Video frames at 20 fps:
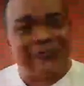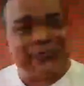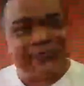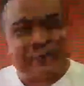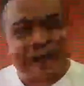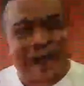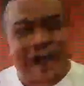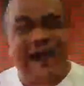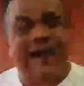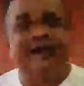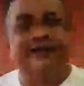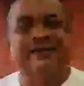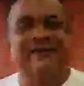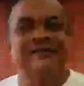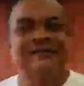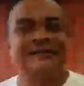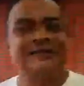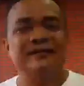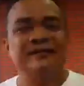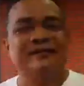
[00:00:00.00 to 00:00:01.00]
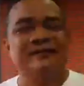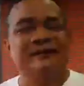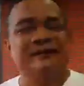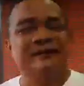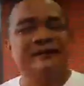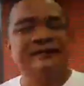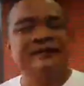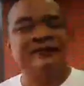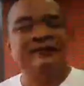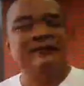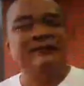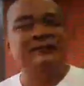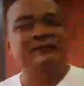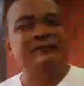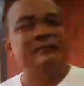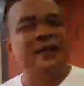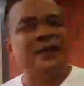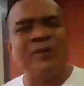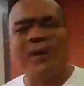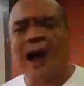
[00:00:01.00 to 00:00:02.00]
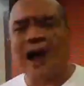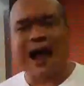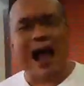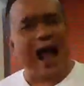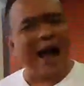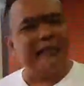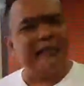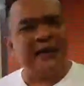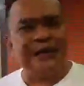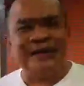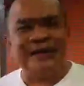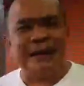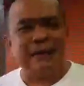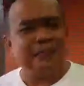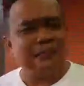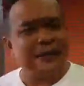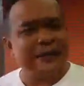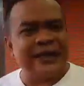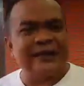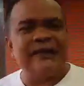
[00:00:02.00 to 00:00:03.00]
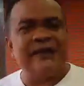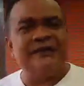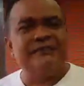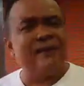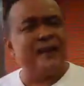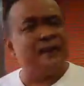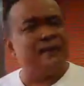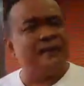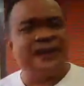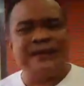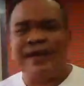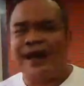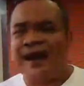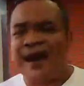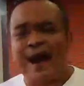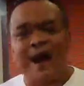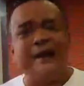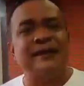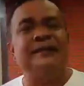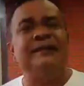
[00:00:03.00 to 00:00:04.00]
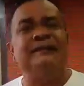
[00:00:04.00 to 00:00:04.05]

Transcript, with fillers: ตรงมา ไม่ว่าการเมืองจะเปลี่ยนหรือไม่เปลี่ยนอย่างไร